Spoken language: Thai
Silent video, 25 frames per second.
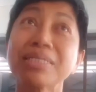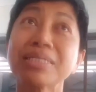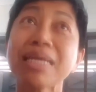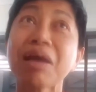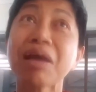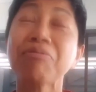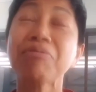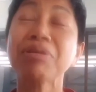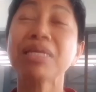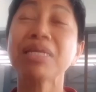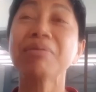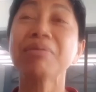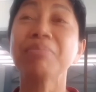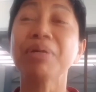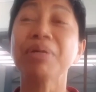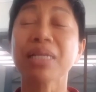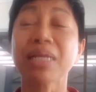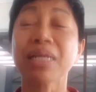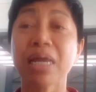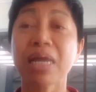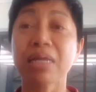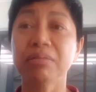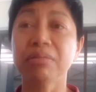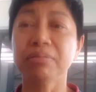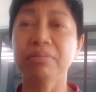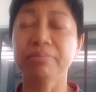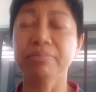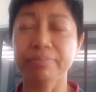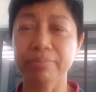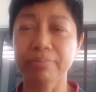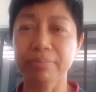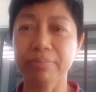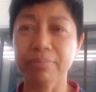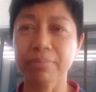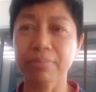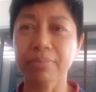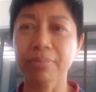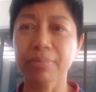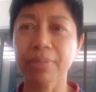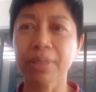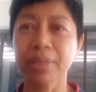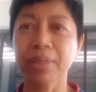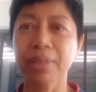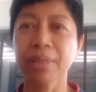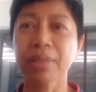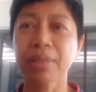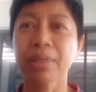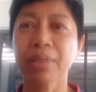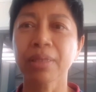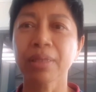ทีนี้เราก็มีเจ้าหนี้เหมือนกัน